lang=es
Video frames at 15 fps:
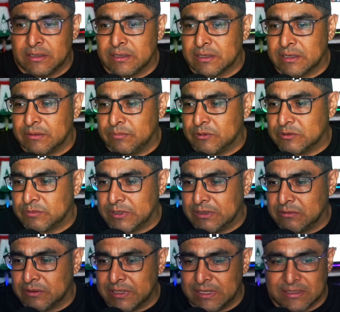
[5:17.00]
Que pues
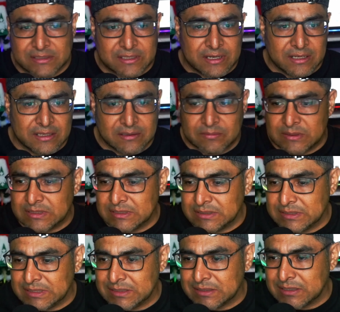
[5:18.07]
bueno, te las trae a
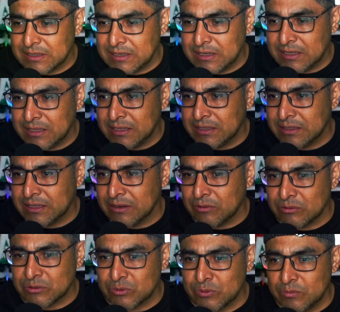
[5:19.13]
veces esta de
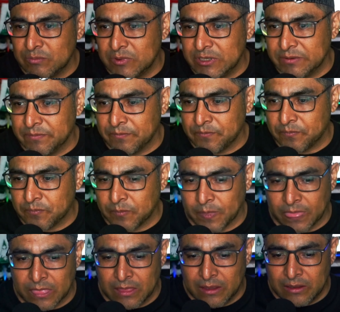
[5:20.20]
costumbre.
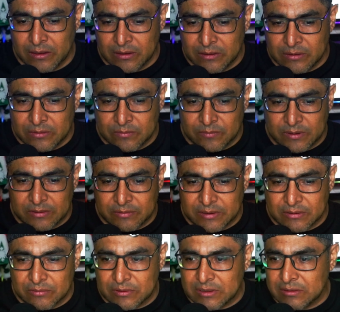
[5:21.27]
Bueno,
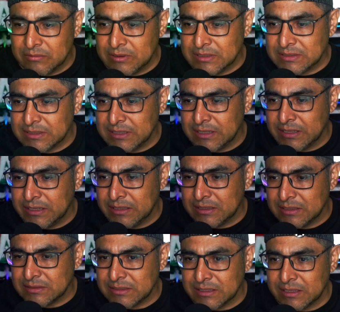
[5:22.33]
encontré unas
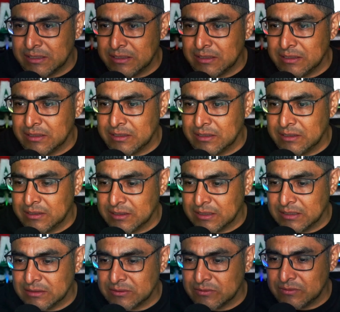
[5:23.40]
grequitas aquí
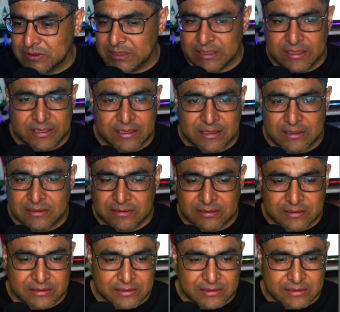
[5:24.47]
que son lineales.